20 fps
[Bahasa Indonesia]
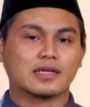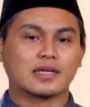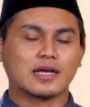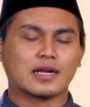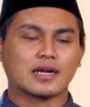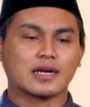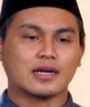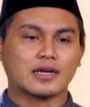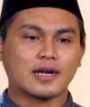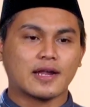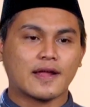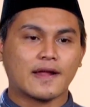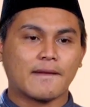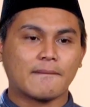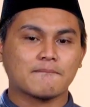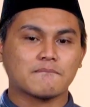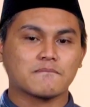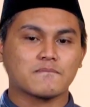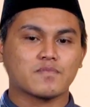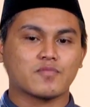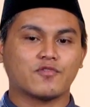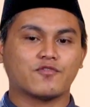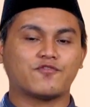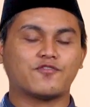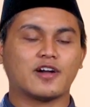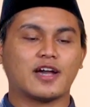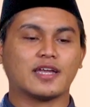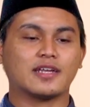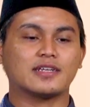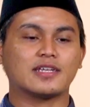karena
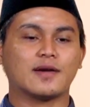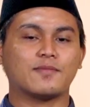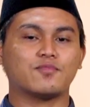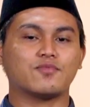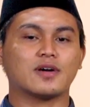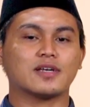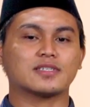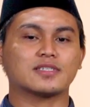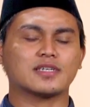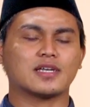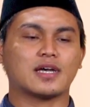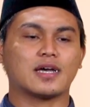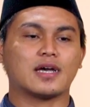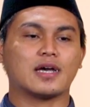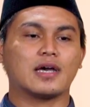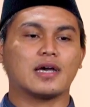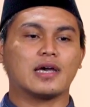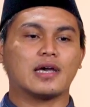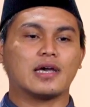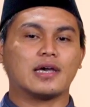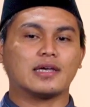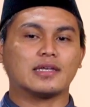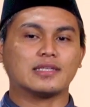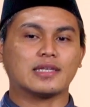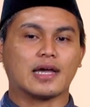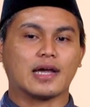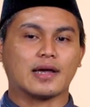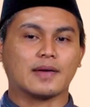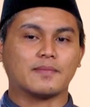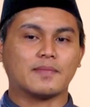faidah puasa
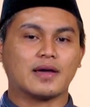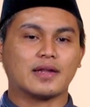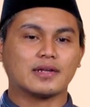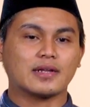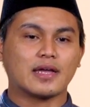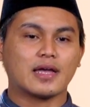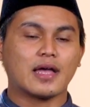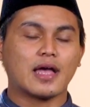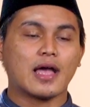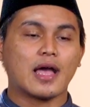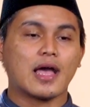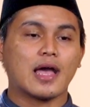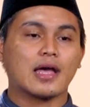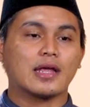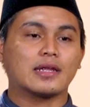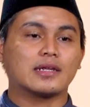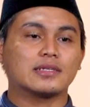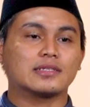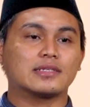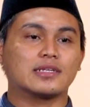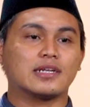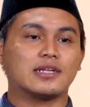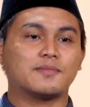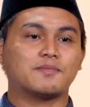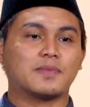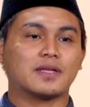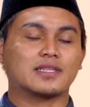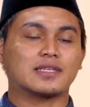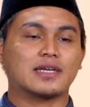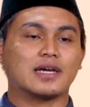yang mana
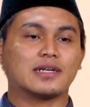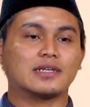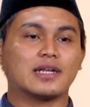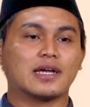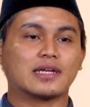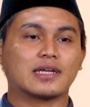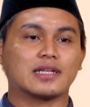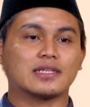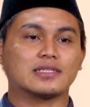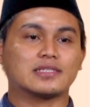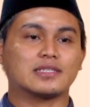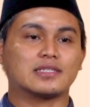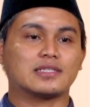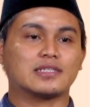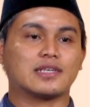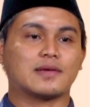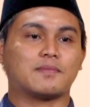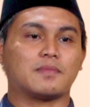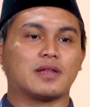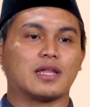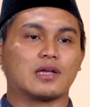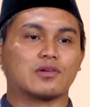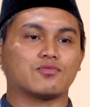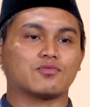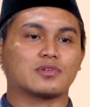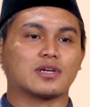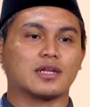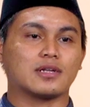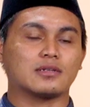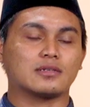dilipat gandakan setiap
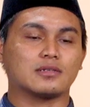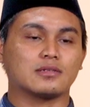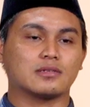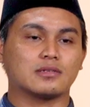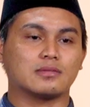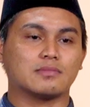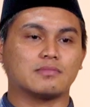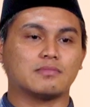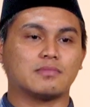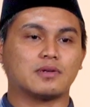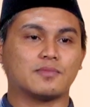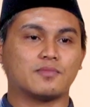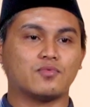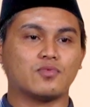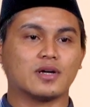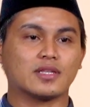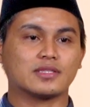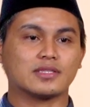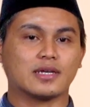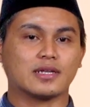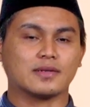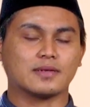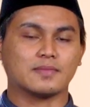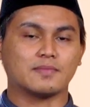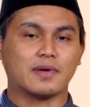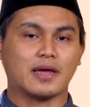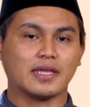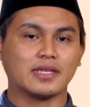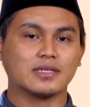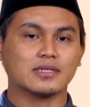melakukan perbuatan
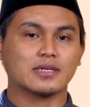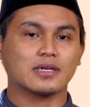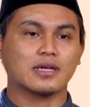baik,